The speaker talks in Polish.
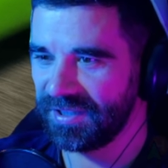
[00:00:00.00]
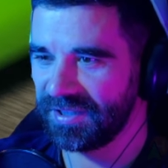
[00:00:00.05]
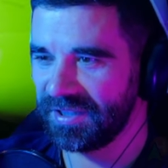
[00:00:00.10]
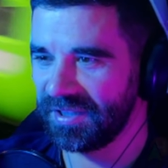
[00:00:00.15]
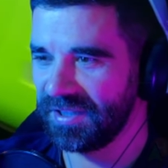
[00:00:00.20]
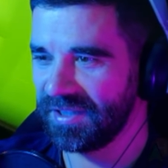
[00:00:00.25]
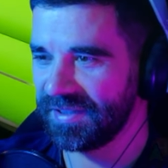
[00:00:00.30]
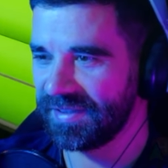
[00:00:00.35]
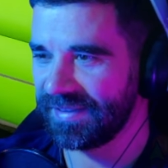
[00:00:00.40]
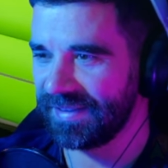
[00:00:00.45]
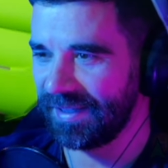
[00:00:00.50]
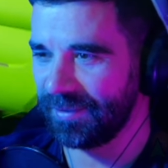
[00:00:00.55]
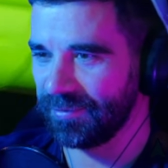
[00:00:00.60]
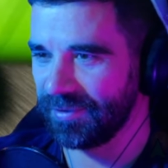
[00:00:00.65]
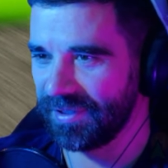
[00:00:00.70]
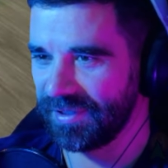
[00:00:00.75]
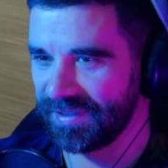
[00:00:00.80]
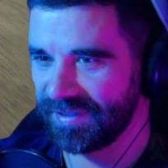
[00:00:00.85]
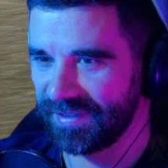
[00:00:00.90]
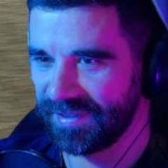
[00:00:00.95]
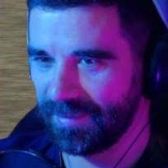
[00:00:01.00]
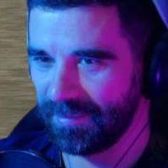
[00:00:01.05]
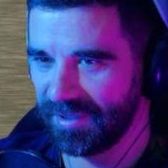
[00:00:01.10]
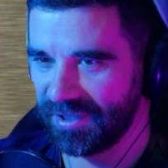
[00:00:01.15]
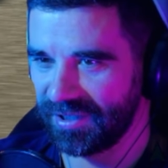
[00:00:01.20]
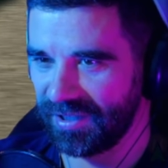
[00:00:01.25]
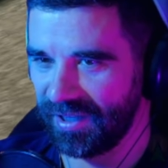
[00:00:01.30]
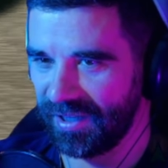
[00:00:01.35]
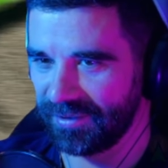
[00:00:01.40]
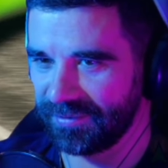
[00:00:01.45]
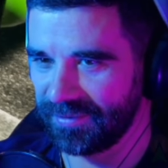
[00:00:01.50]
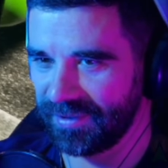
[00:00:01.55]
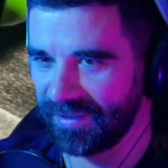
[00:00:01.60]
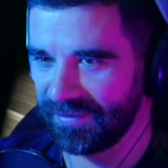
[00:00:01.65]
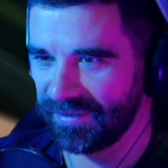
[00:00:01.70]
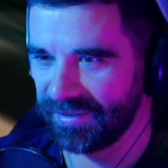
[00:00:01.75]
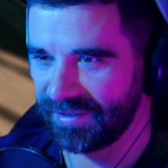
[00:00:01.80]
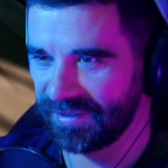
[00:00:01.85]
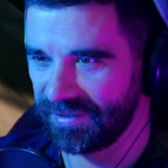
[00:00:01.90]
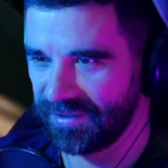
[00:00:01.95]
się nic się nie stało, jest, nie ma śladu
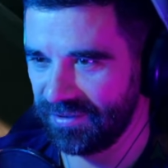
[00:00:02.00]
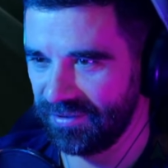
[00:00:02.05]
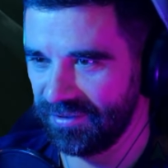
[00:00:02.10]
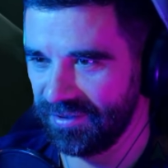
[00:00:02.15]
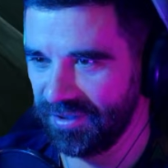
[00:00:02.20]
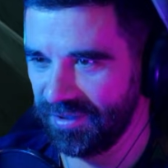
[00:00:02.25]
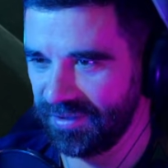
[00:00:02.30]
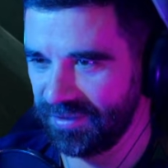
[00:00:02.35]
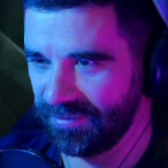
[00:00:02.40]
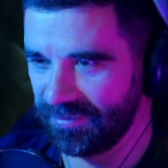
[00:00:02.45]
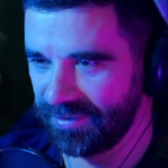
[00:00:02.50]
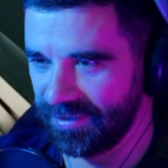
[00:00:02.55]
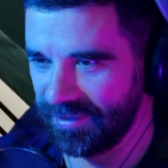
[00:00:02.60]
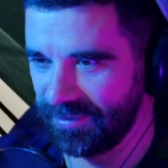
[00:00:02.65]
nawet. Co oni